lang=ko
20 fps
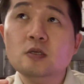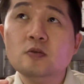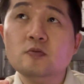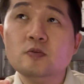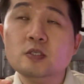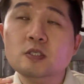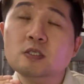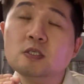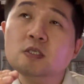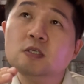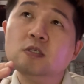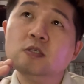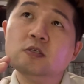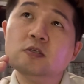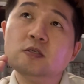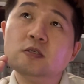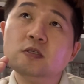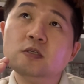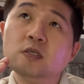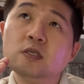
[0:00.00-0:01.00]
위스키를
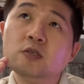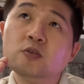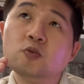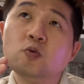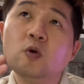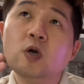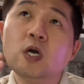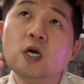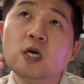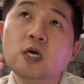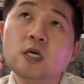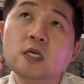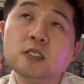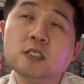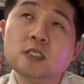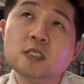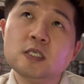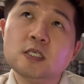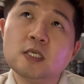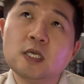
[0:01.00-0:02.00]
그렇게
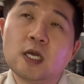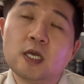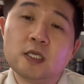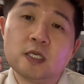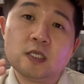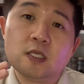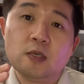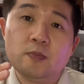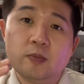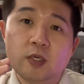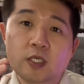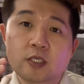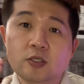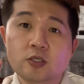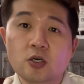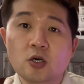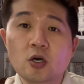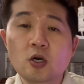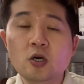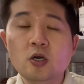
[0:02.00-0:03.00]
좋아하지 않았단
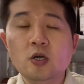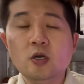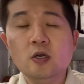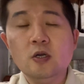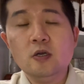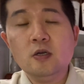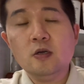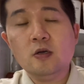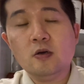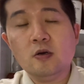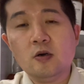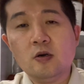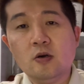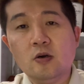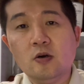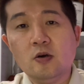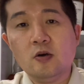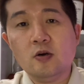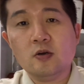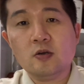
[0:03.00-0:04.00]
말이죠.
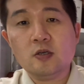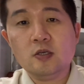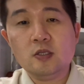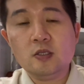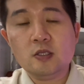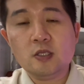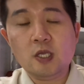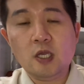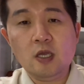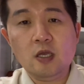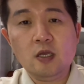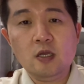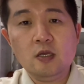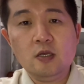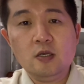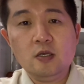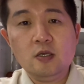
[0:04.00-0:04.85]
어, 근데